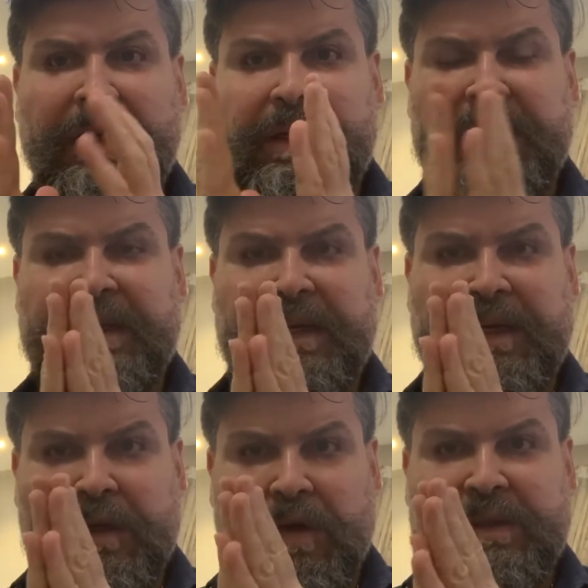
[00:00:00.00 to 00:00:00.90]

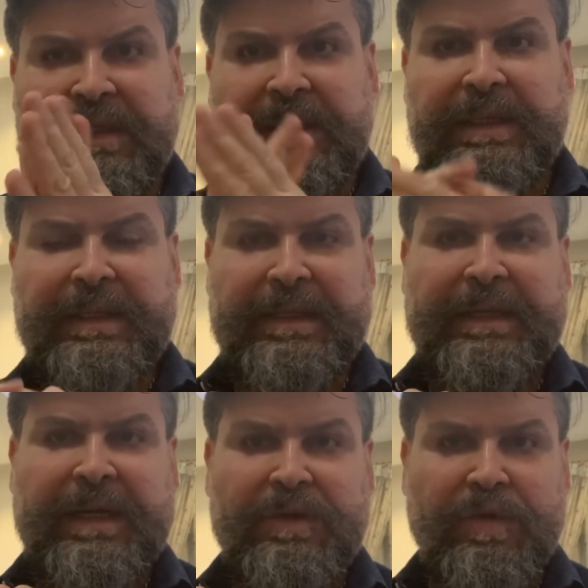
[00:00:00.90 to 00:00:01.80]
للجلوتين اللي
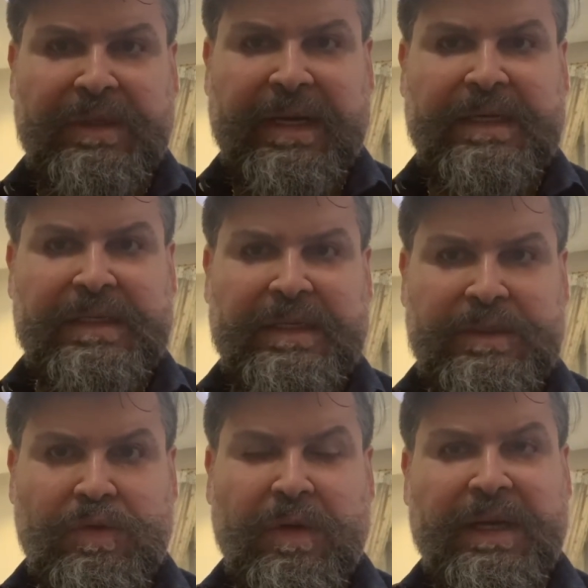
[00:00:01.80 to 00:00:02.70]
عندهم داء آه،
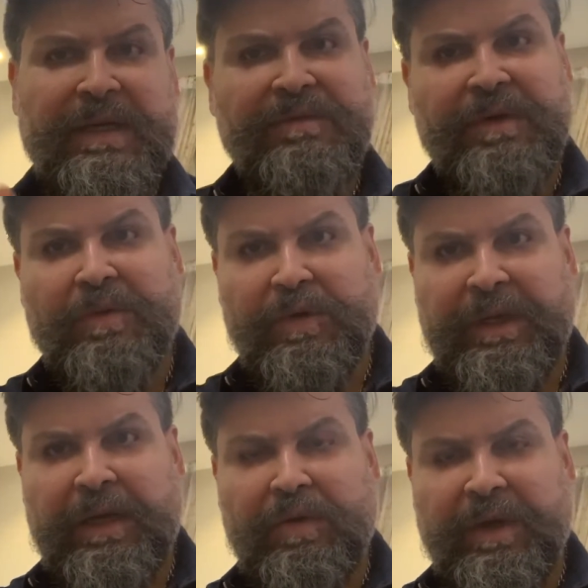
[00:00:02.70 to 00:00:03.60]
زلاقي فيهم
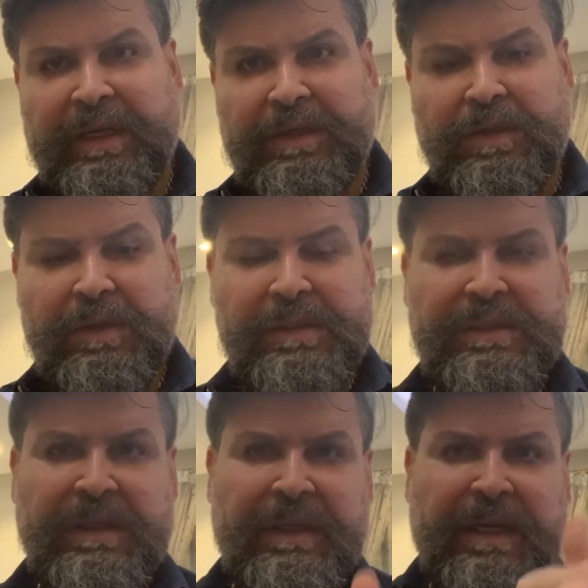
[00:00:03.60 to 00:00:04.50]
ياكلوا اكيد الرز